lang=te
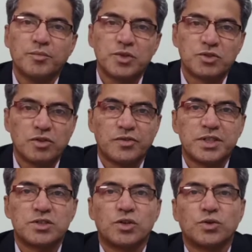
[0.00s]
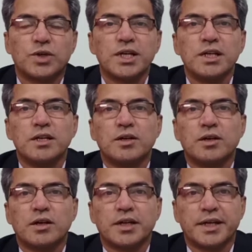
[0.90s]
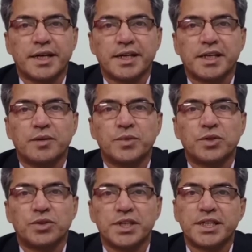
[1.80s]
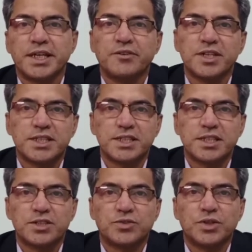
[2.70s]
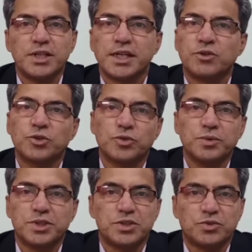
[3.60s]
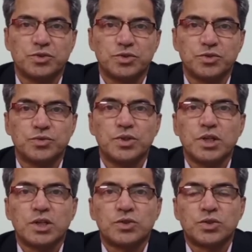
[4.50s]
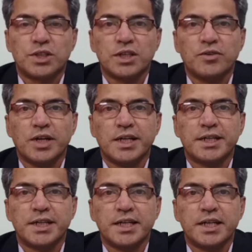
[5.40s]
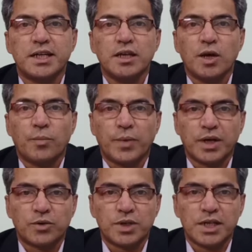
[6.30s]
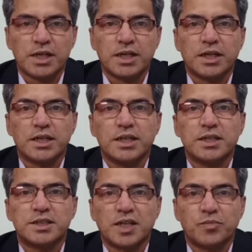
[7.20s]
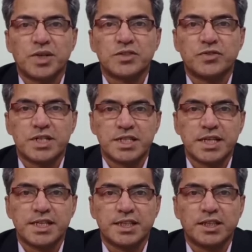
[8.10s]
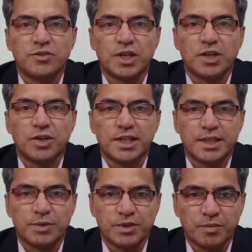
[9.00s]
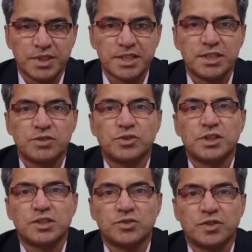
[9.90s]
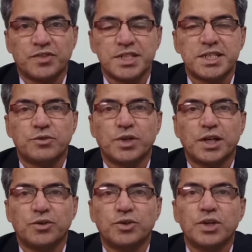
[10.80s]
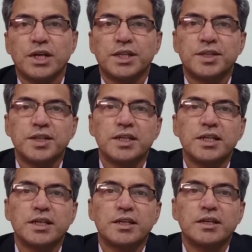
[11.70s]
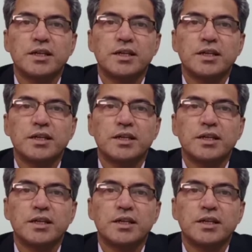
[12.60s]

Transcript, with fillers: మ్యూచువల్ ఫండ్స్లో కూడా డైరెక్ట్గా మీరు ఈకేవైసీ చేసుకొని అకౌంట్ ఓపెన్ చేసుకోవచ్చు సో దీనివల్ల ఏంటంటే మనకున్న ఈ సర్ప్లస్ ఫండ్స్ ఏదైతే ఉన్నాయో లేకపోతే మనం ఎమర్జెన్సీ కొనదలుచుకున్న ఫండ్స్ ఏ ఉన్నాయో దీన్ని